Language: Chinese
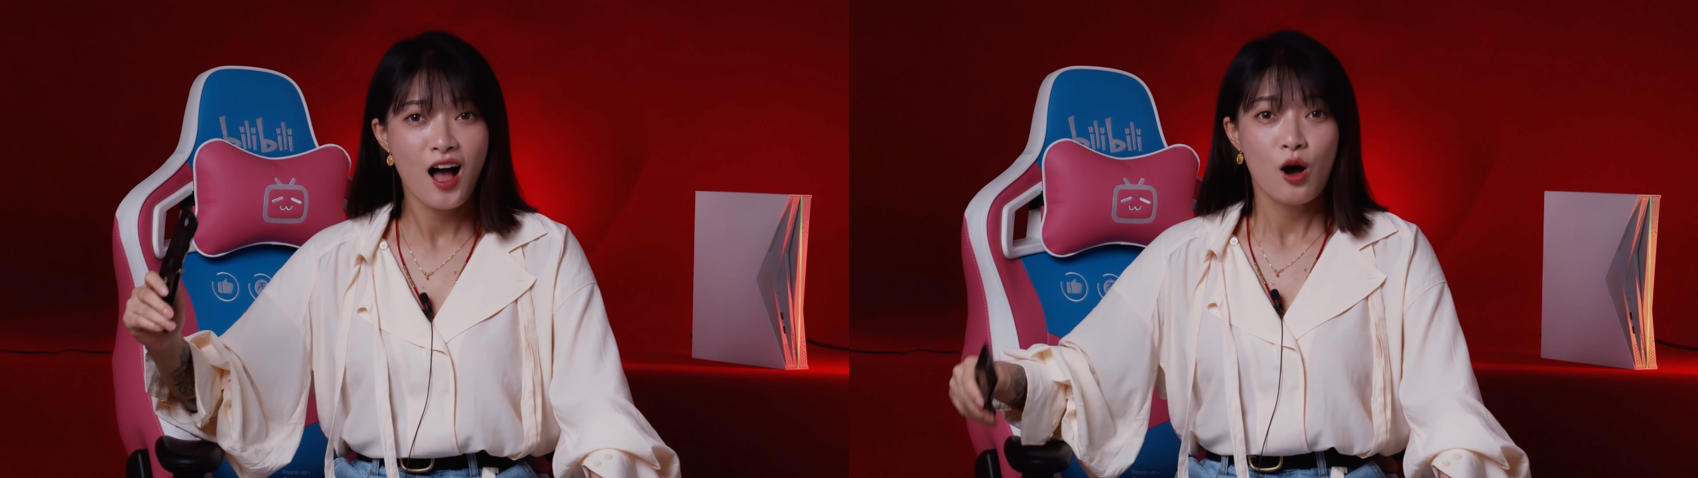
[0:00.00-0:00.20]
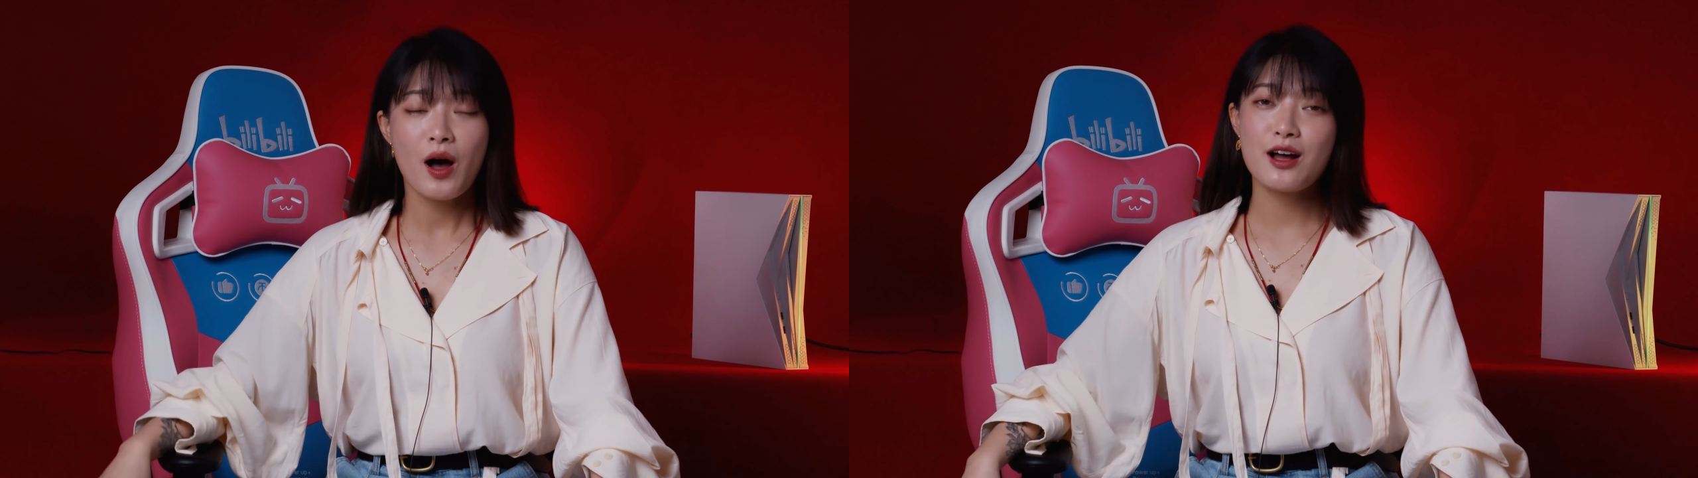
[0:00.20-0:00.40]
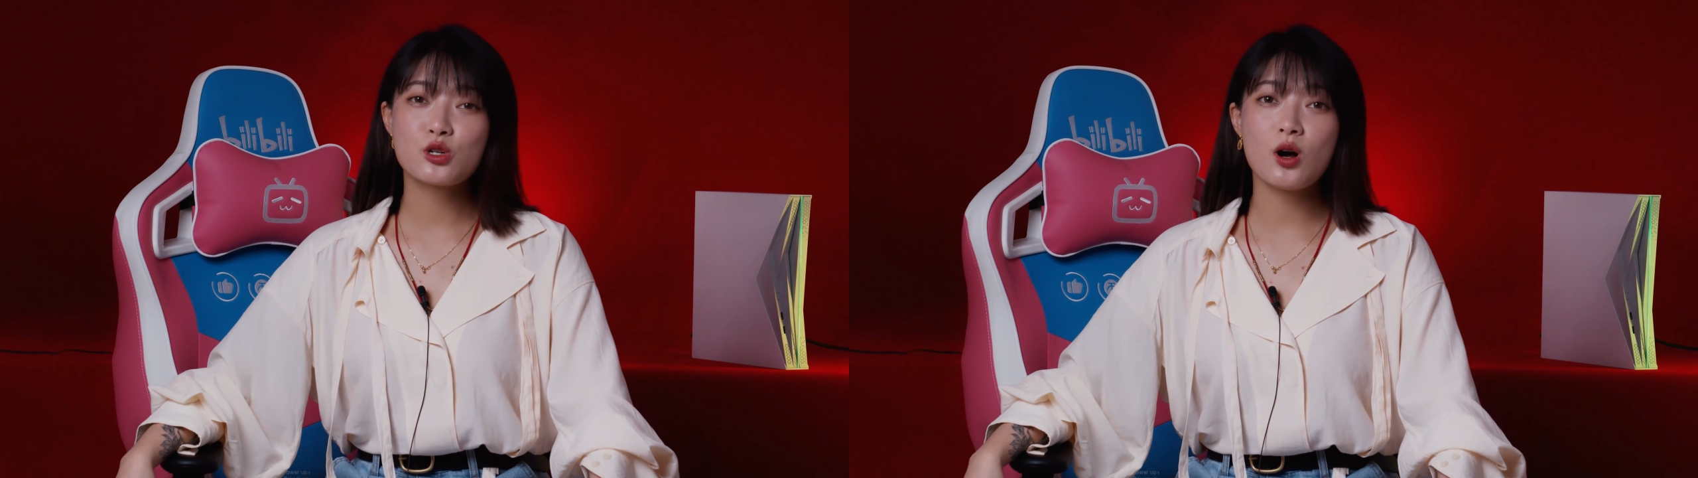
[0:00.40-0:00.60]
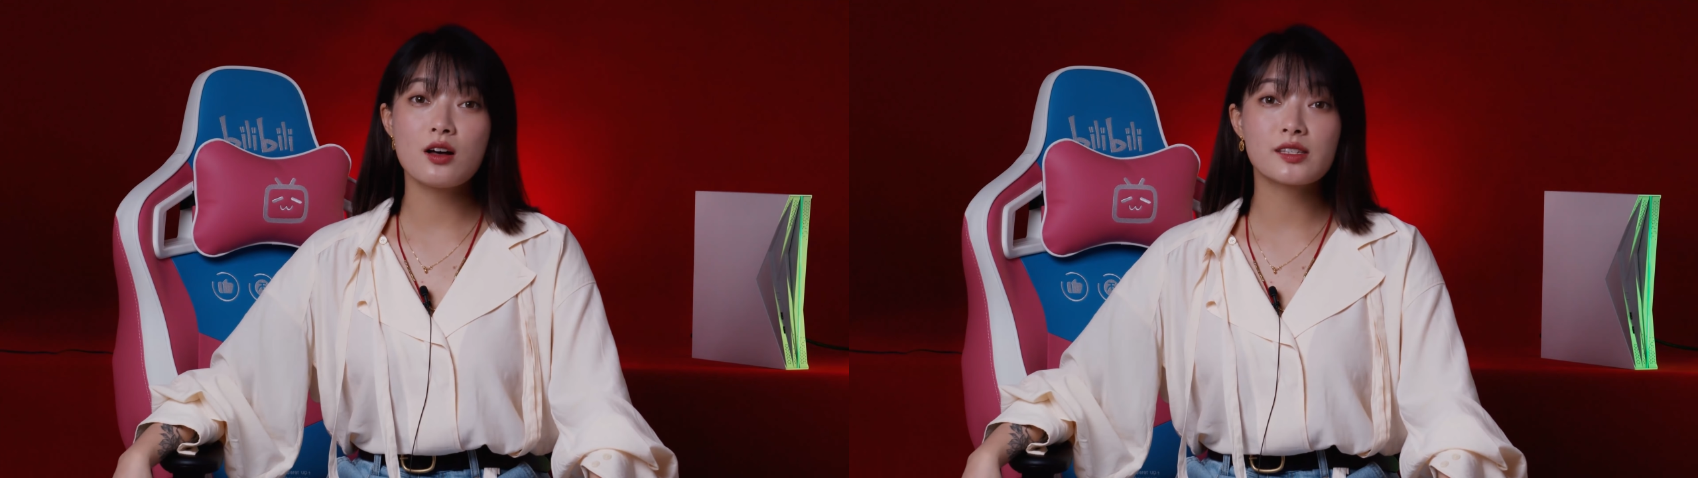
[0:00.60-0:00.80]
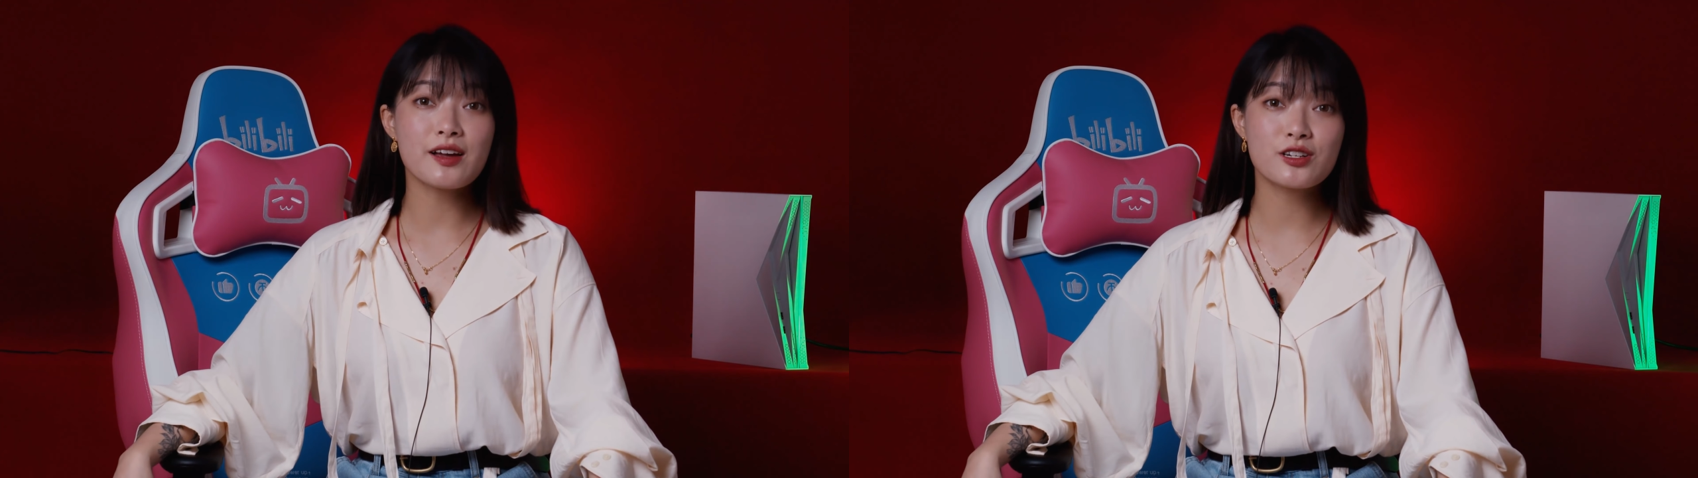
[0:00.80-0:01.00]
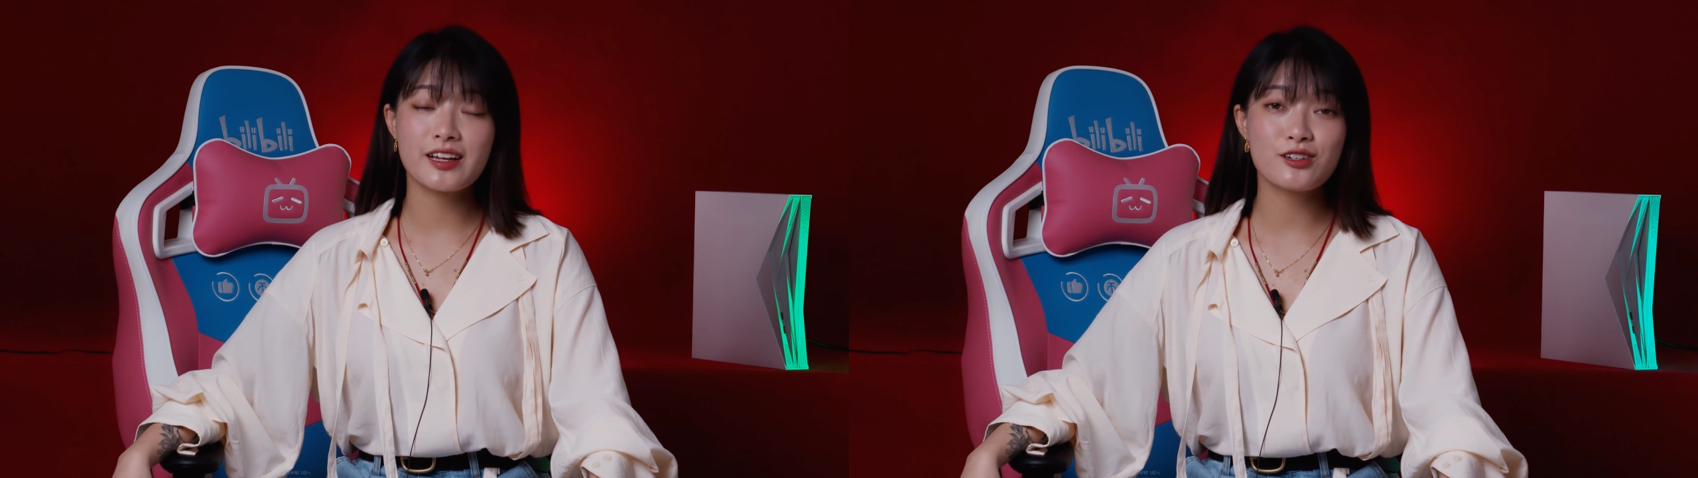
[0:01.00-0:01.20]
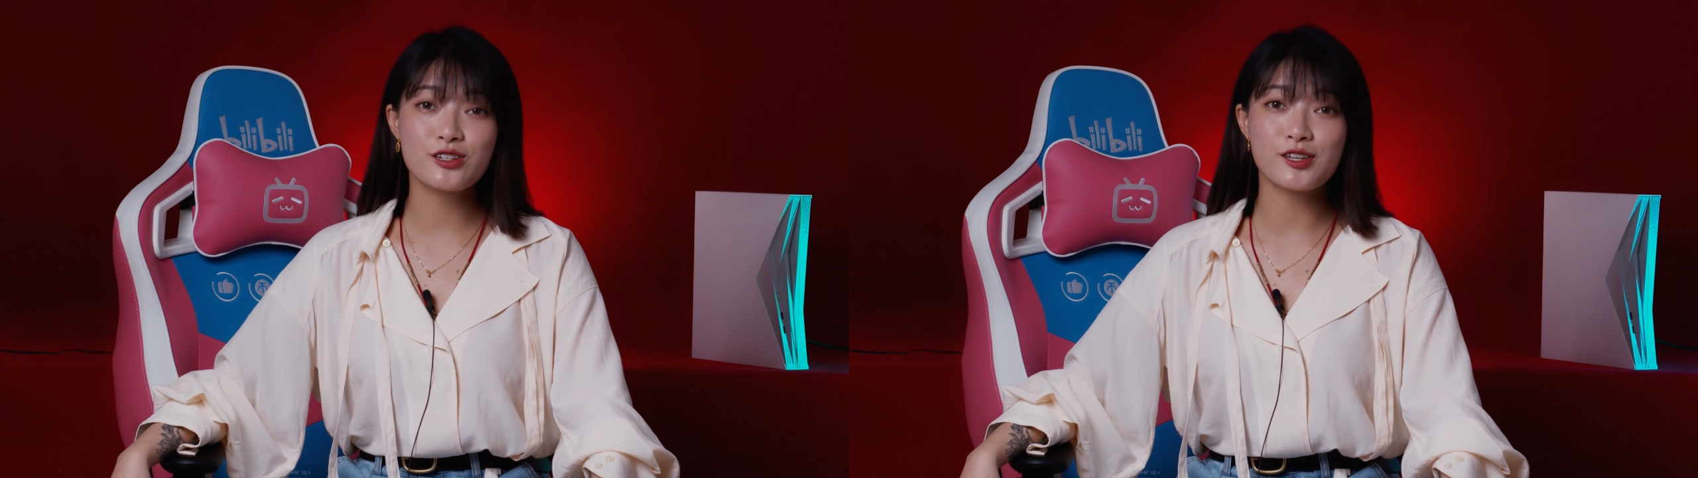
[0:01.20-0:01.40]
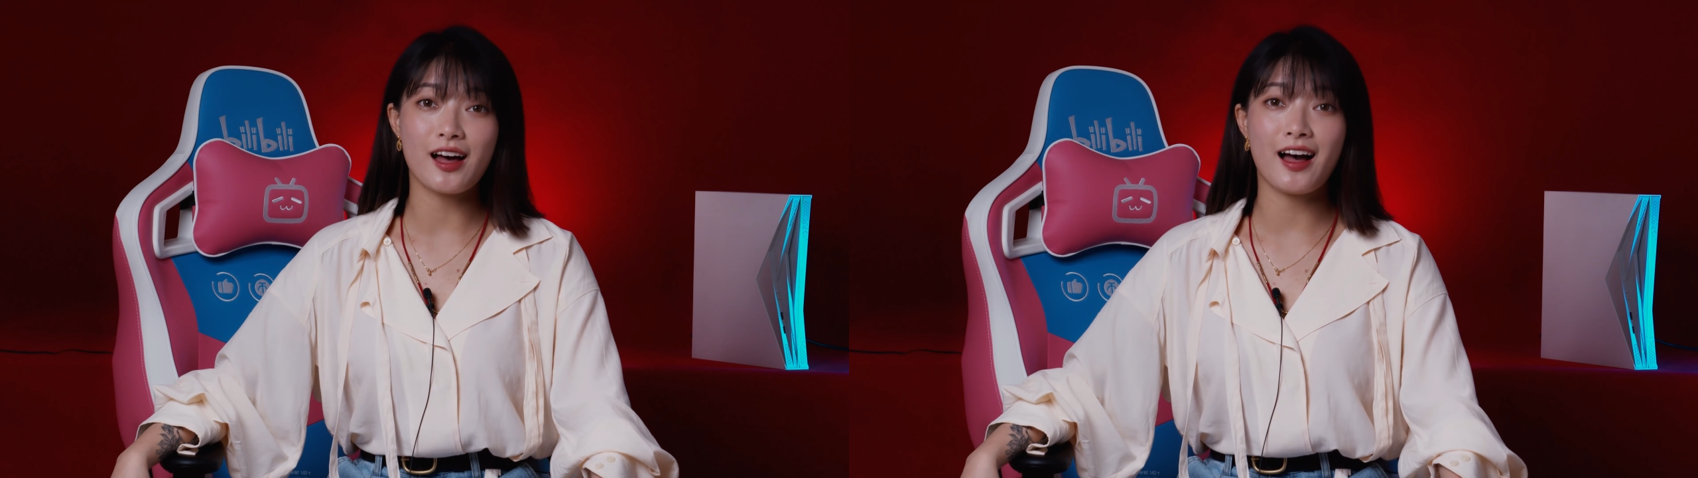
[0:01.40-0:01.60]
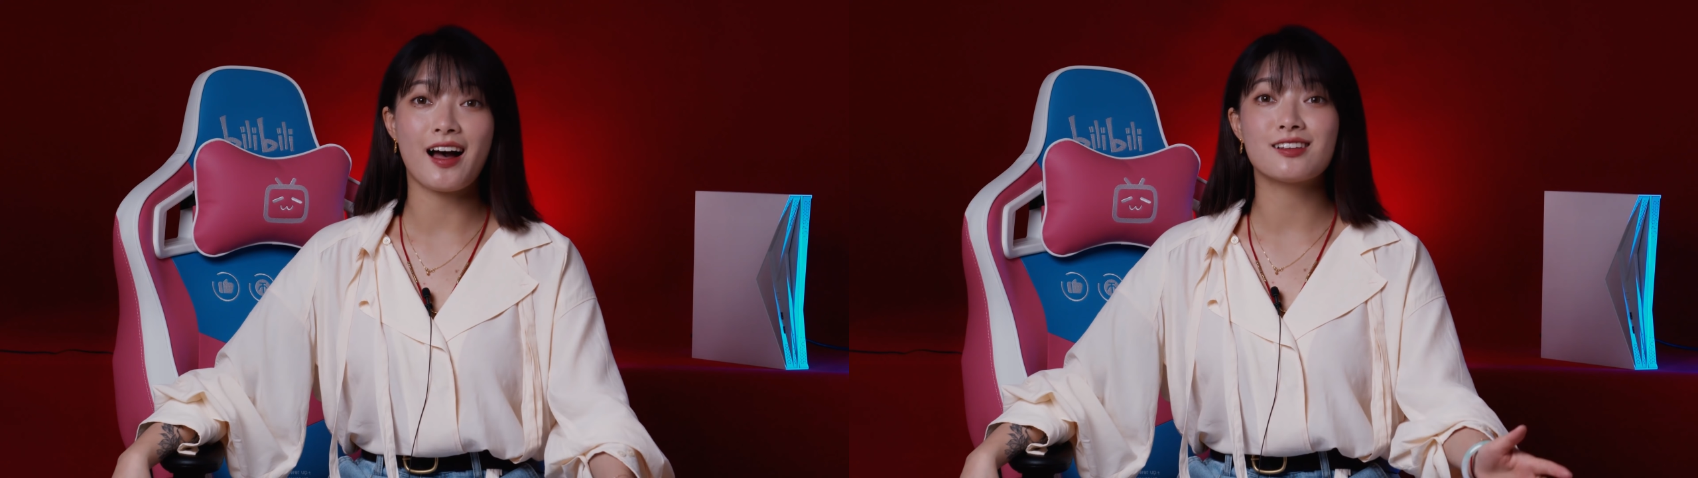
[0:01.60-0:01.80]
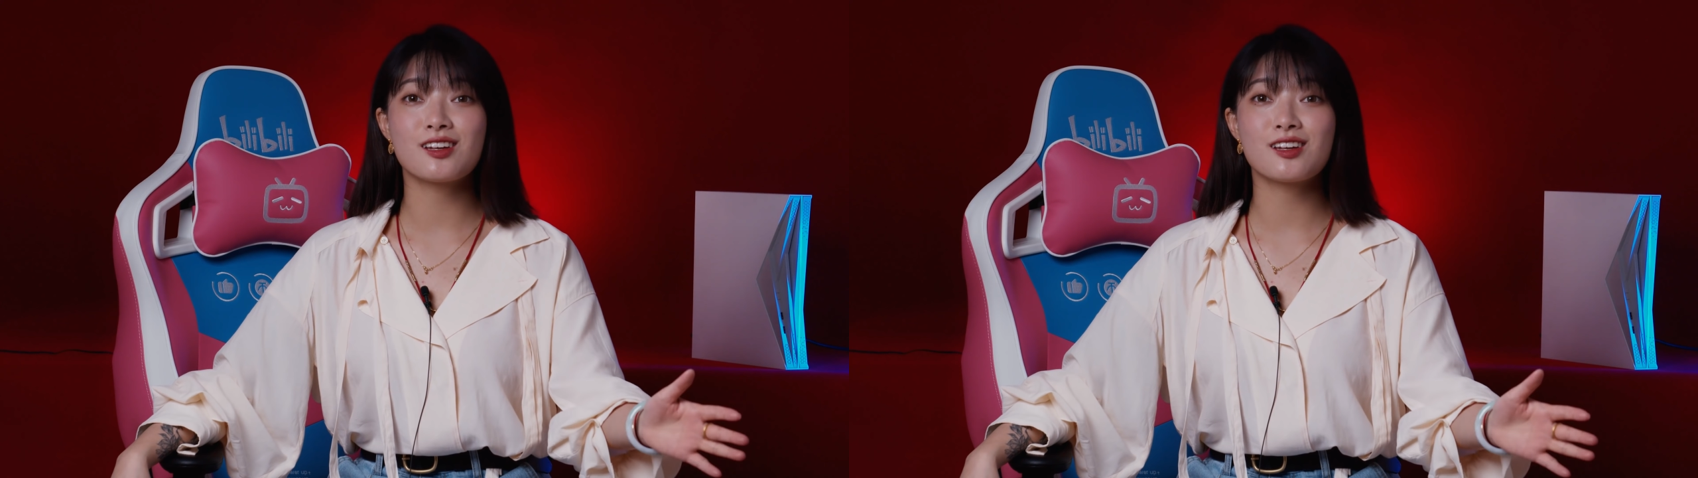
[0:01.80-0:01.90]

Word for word: 话说三十年之前啊，